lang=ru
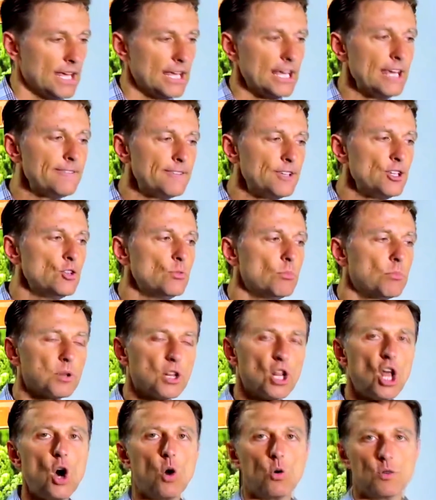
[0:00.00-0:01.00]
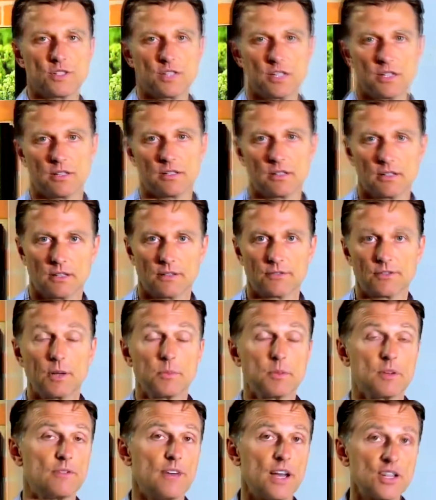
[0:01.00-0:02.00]
Если у вас вздутие
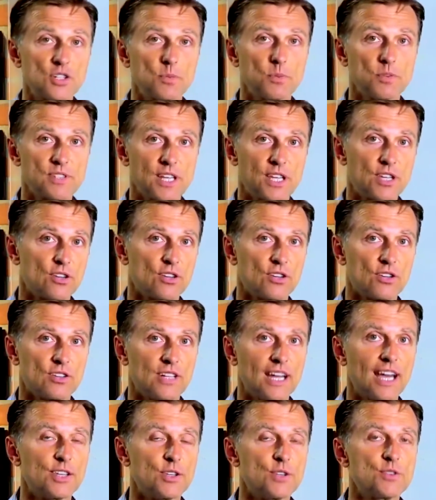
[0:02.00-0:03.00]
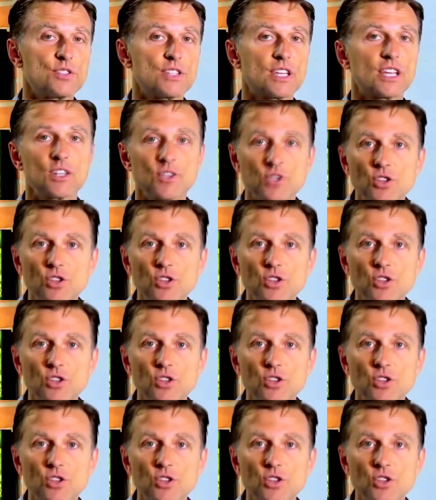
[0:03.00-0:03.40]
от непривычных овощей